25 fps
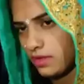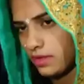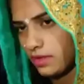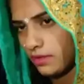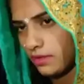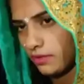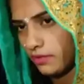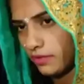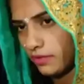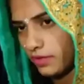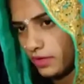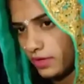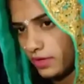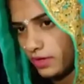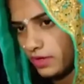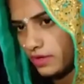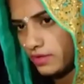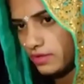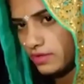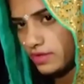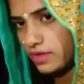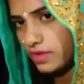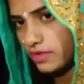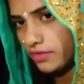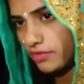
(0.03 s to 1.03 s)
मेरा
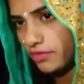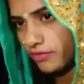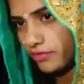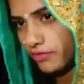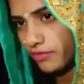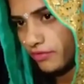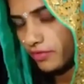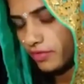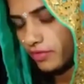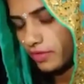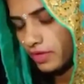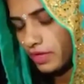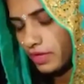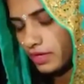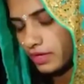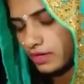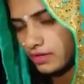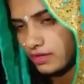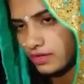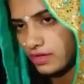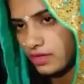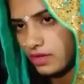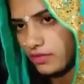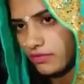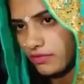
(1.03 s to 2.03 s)
साथ
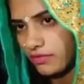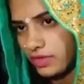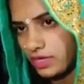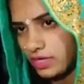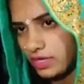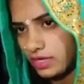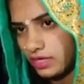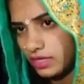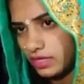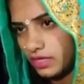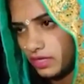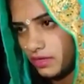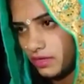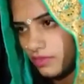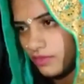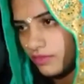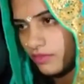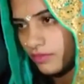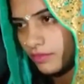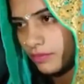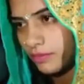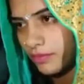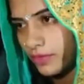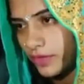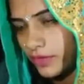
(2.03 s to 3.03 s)
एक साल पहले
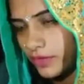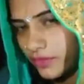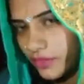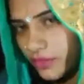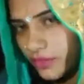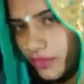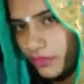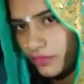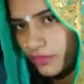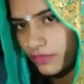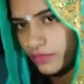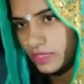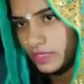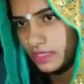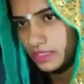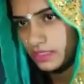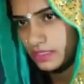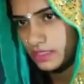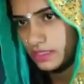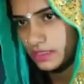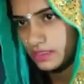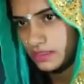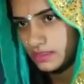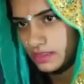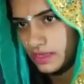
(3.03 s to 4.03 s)
पिंटू कुमार
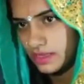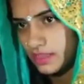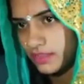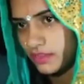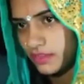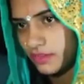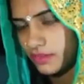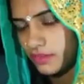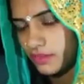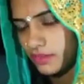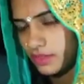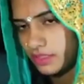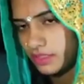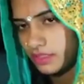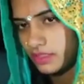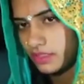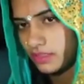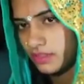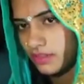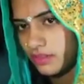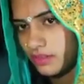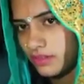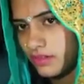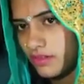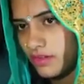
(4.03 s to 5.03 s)
साथ शादी हुआ
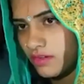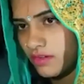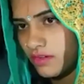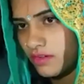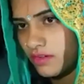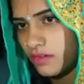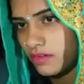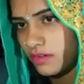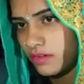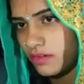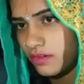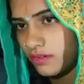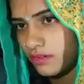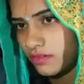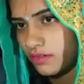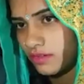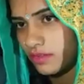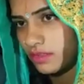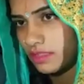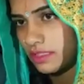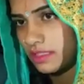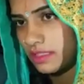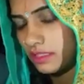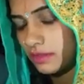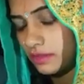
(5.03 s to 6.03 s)
था
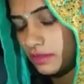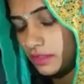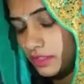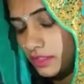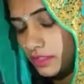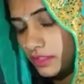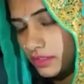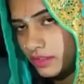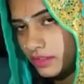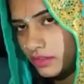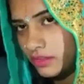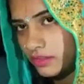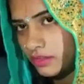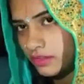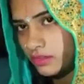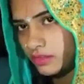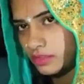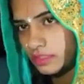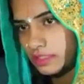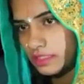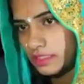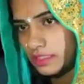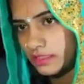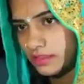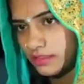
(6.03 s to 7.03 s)
हिंदू
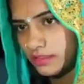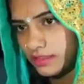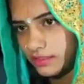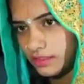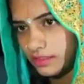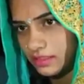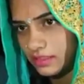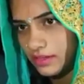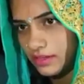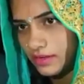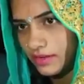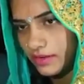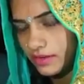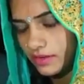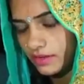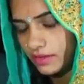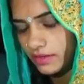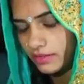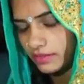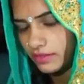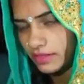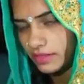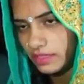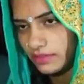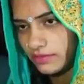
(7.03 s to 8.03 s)
के रीति
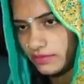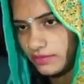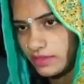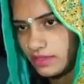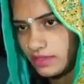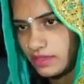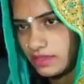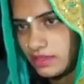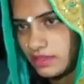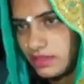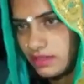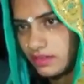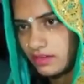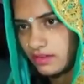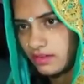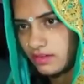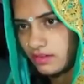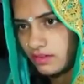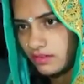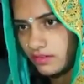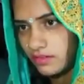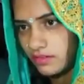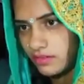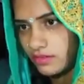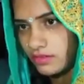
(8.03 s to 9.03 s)
रिवाज
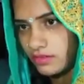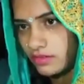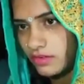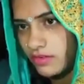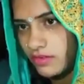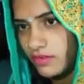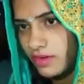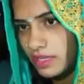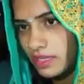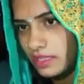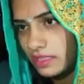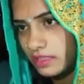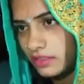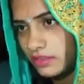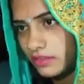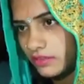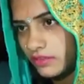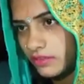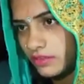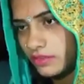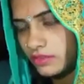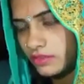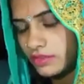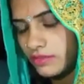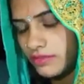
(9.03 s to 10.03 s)
में उसके बाद
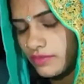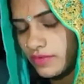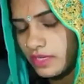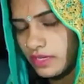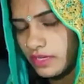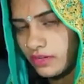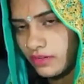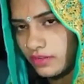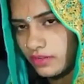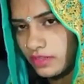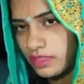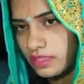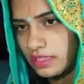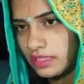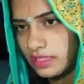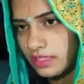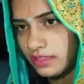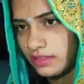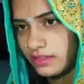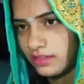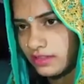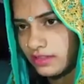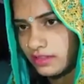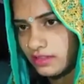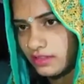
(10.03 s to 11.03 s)
उस समय नौकरी
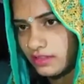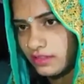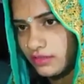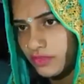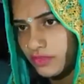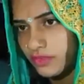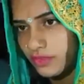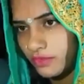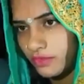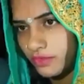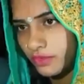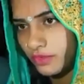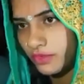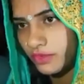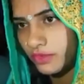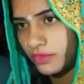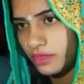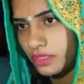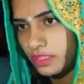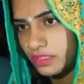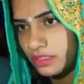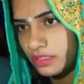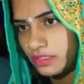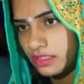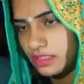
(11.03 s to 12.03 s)
नहीं था जब नौकरी
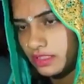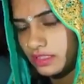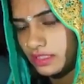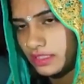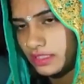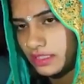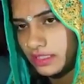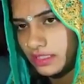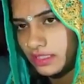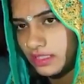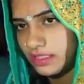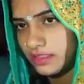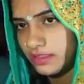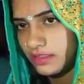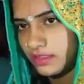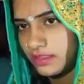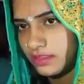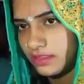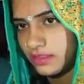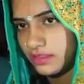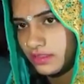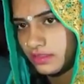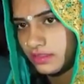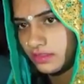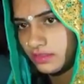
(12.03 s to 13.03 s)
हुआ तो रखना नहीं
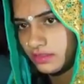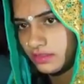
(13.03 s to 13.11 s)
चाहता